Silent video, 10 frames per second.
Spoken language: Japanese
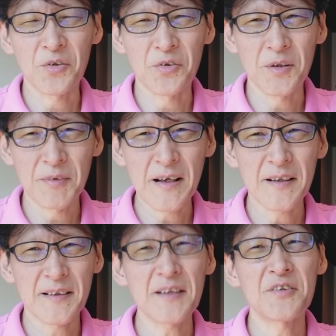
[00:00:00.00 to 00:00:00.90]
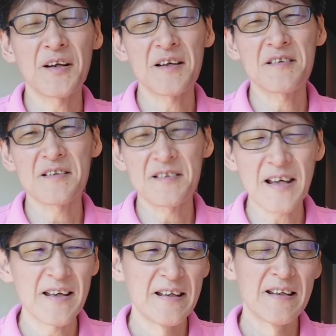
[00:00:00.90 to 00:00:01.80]
とんでもなかったっていう話です
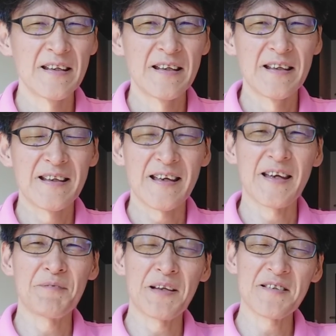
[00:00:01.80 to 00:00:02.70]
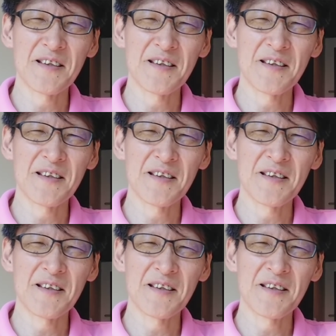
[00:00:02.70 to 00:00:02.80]
ね。えー、皆さ